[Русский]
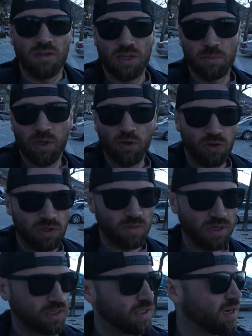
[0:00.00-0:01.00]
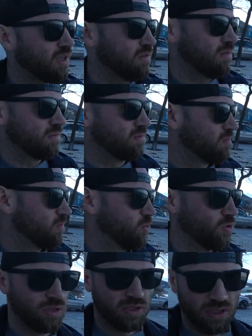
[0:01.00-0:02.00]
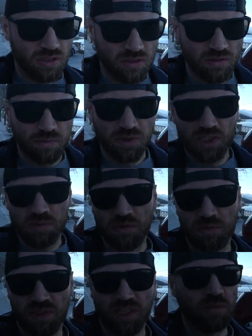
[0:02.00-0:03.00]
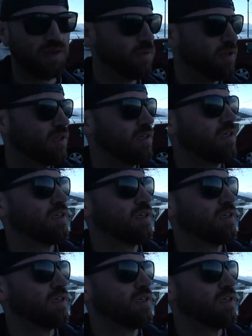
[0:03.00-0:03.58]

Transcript: Неплохой весьма ресторан, ну и цены, в принципе, приемлемые.